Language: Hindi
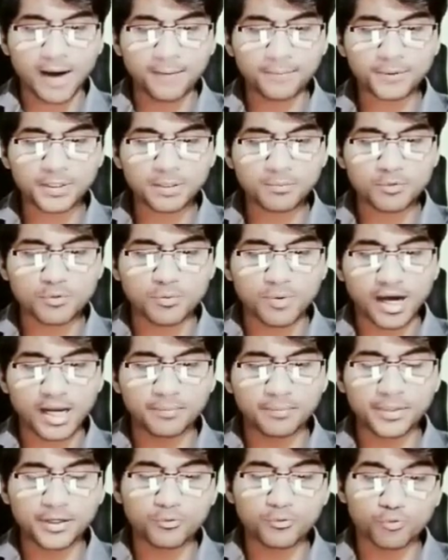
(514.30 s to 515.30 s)
आपके
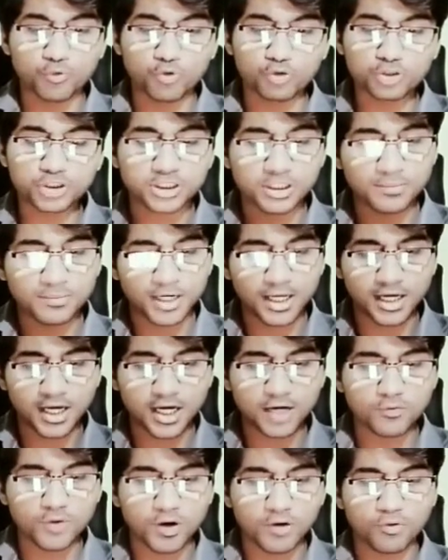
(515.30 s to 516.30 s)
मोबाइल में वो सिम
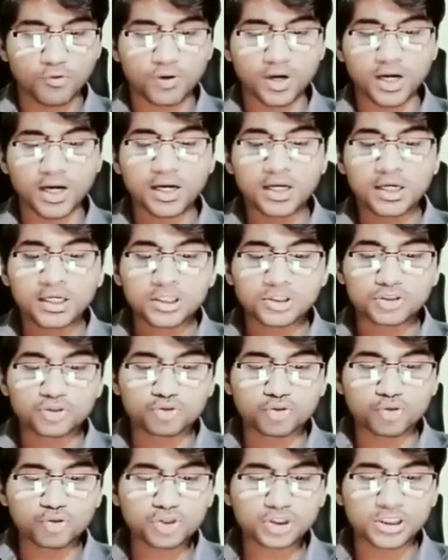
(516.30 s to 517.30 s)
लगा हुआ होगा
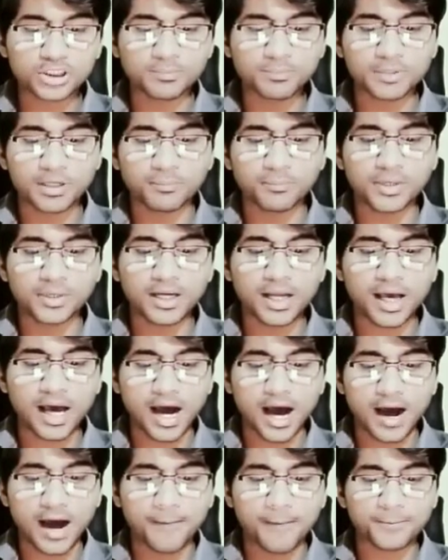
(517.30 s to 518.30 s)
जो सिम नंबर
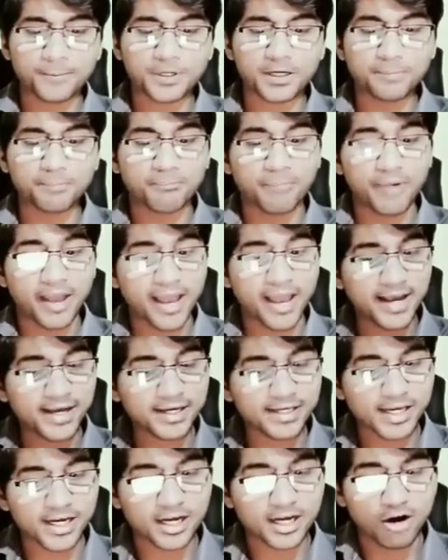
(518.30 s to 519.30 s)
आपके
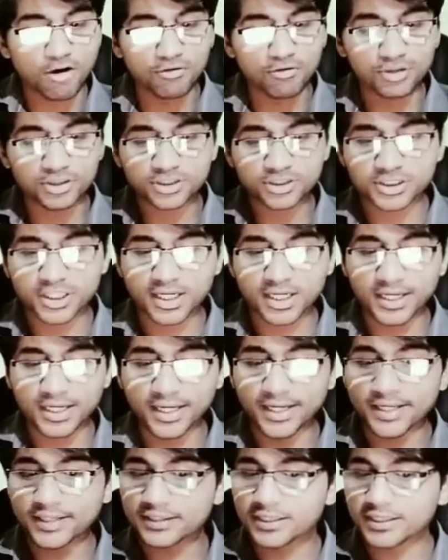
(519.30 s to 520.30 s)
बैंक अकाउंट से
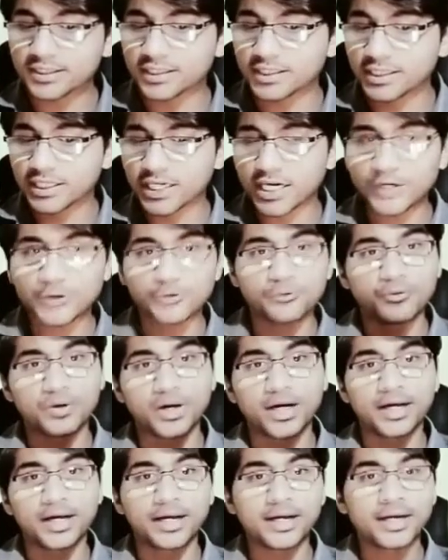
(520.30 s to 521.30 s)
लिंक किया
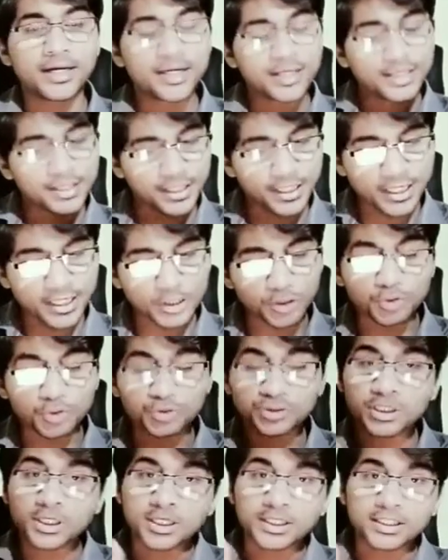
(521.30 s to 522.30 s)
हुआ है ठीक है
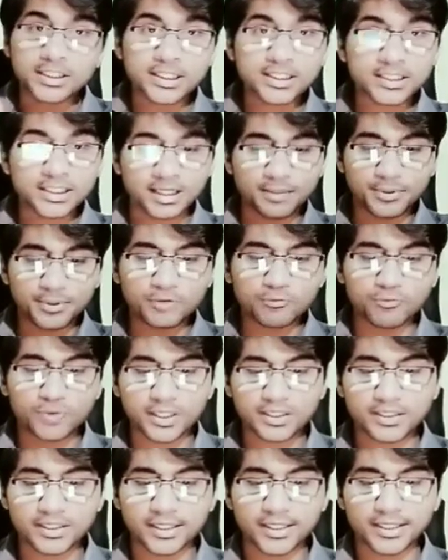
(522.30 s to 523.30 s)
दोस्त ये तभी
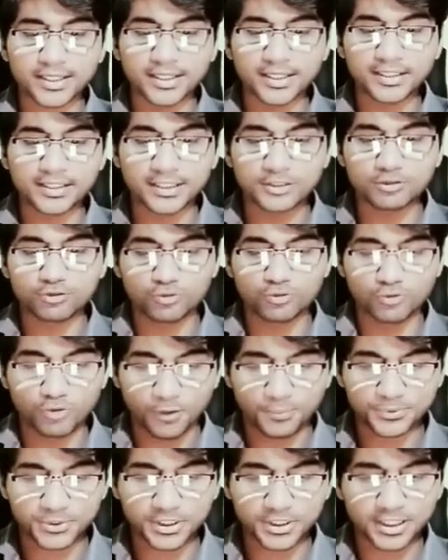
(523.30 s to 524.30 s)
वर्क करेगी ये जो
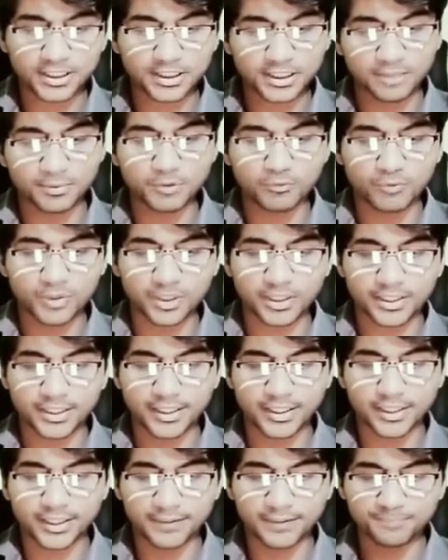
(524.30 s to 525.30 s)
ऑप्शन है तभी वर्क
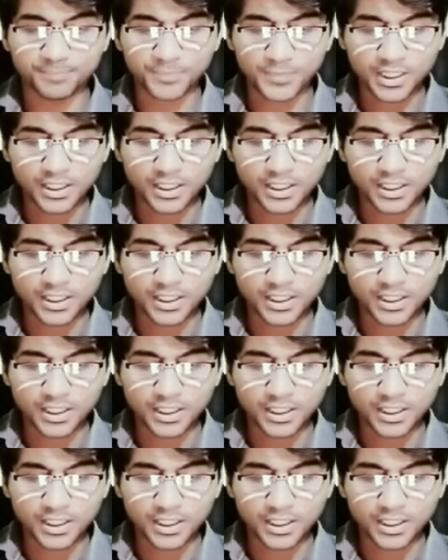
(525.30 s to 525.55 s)
करेगी